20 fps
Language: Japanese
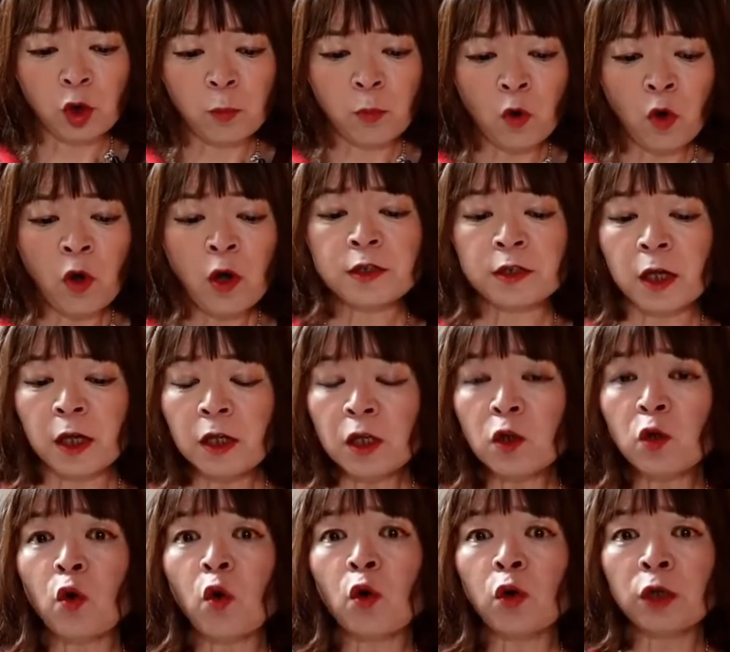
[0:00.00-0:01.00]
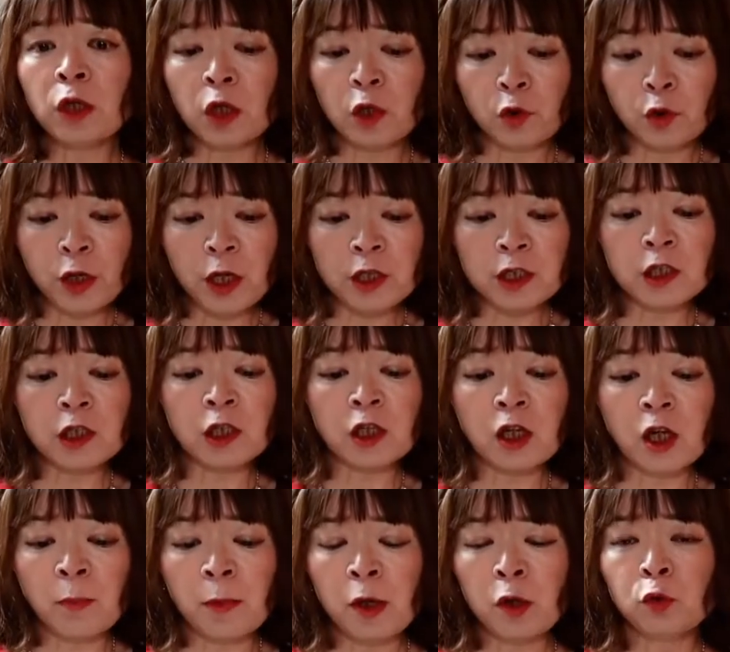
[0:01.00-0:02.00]
れも最高に悔
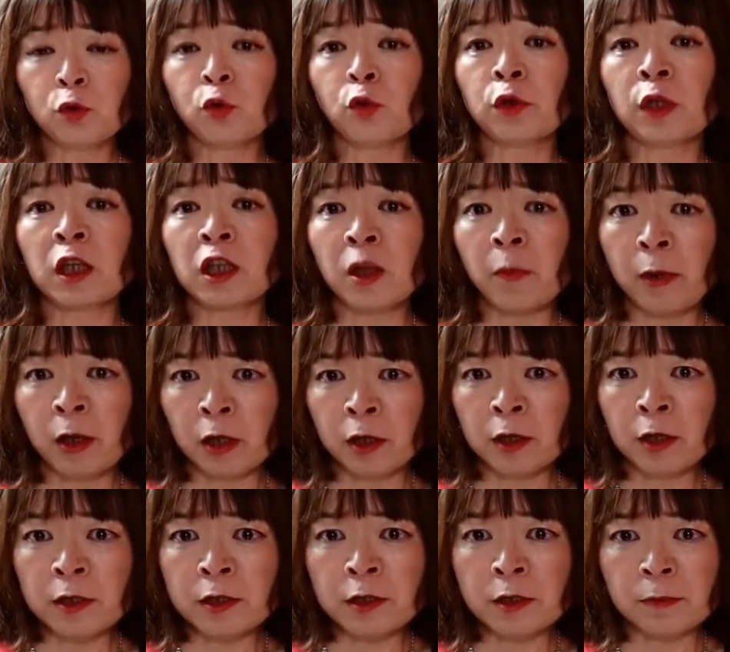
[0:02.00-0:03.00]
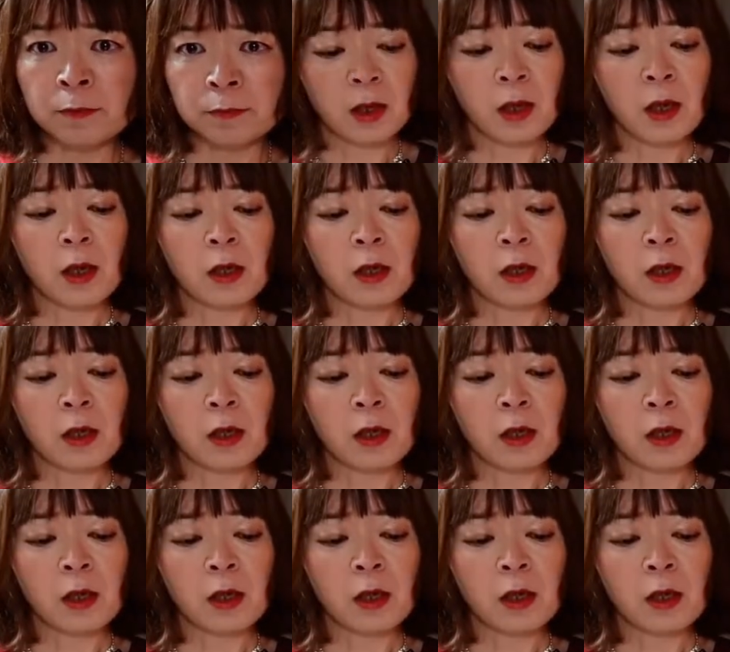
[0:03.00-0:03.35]
しいレベルのネタバレです。